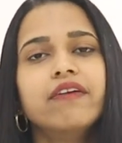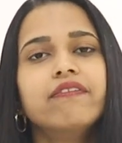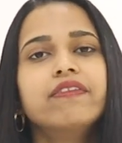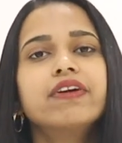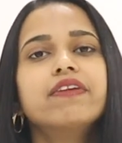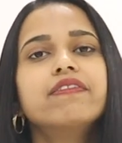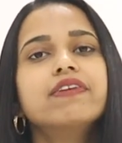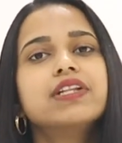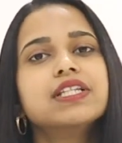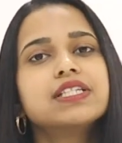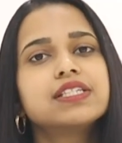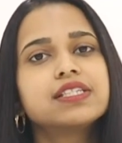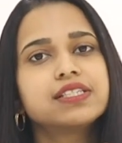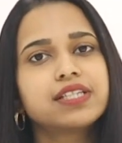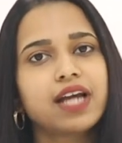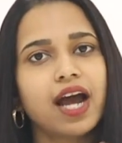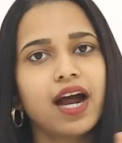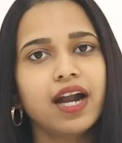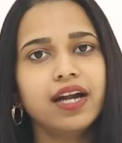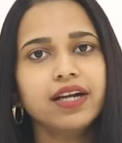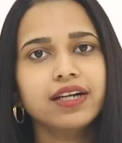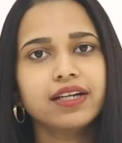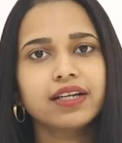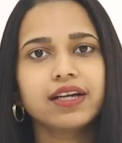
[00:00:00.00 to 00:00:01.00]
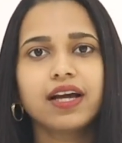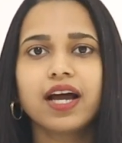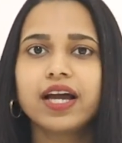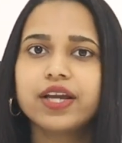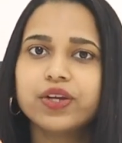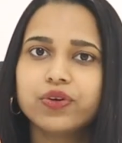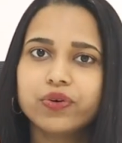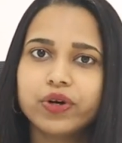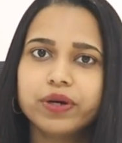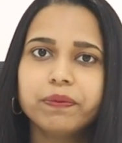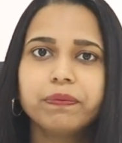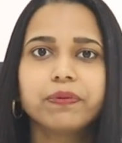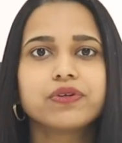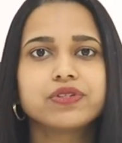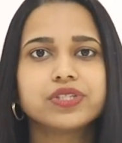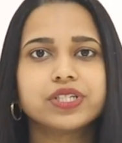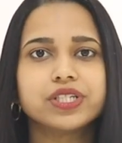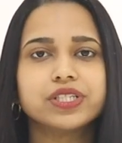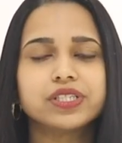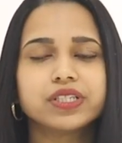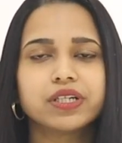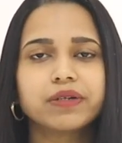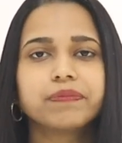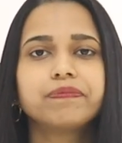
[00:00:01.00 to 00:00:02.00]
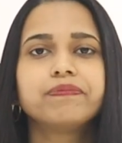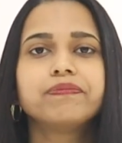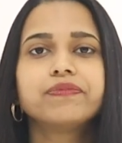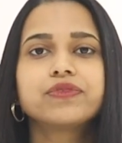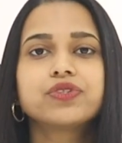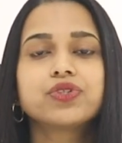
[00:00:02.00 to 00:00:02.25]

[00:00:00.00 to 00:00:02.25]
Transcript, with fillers: వీ విల్ స్టార్ట్ ఐయుఐ ప్రొసీజర్